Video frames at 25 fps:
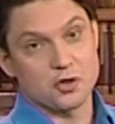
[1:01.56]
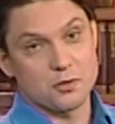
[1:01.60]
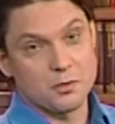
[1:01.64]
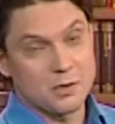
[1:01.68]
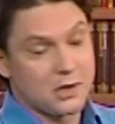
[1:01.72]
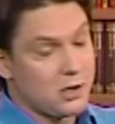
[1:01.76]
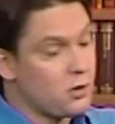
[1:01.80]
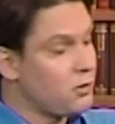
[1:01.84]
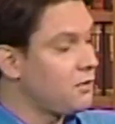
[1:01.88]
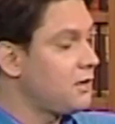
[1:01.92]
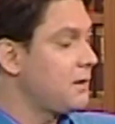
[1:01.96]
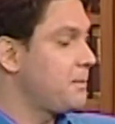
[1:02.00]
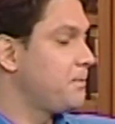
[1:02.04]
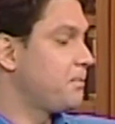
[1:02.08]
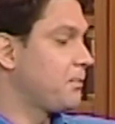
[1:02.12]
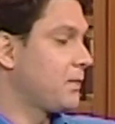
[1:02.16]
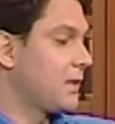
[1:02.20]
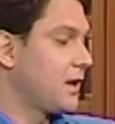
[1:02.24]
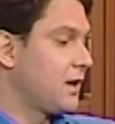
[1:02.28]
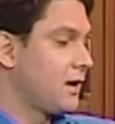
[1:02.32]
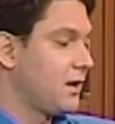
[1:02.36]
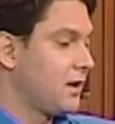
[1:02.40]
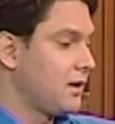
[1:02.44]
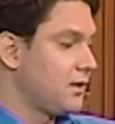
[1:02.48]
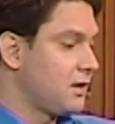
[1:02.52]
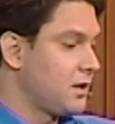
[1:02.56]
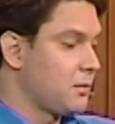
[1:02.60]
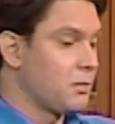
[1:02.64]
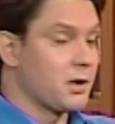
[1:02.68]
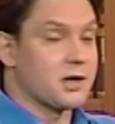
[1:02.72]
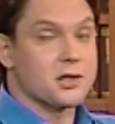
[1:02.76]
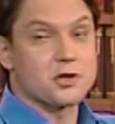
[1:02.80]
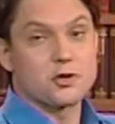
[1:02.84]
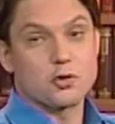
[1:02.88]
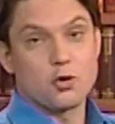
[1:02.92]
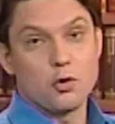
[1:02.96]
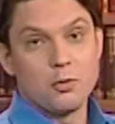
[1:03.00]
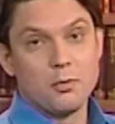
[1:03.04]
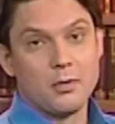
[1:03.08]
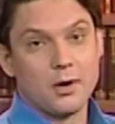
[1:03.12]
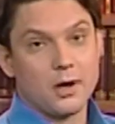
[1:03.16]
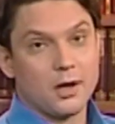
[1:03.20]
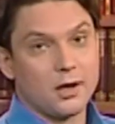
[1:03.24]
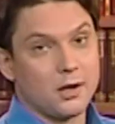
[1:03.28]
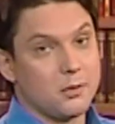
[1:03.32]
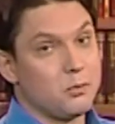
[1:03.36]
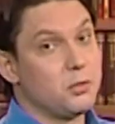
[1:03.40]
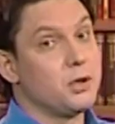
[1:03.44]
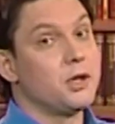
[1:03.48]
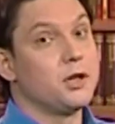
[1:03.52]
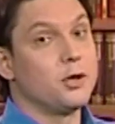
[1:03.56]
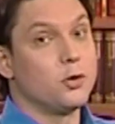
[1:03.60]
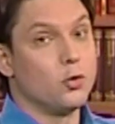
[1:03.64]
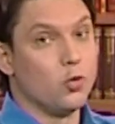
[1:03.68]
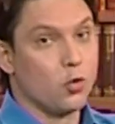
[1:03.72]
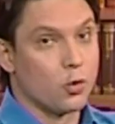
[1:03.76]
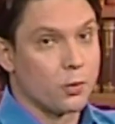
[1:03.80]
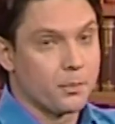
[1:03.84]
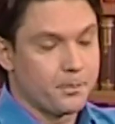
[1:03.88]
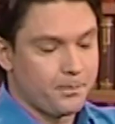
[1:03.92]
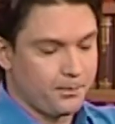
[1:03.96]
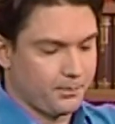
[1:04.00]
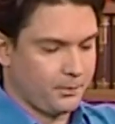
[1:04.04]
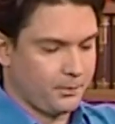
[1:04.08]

Шмелева «На морском берегу».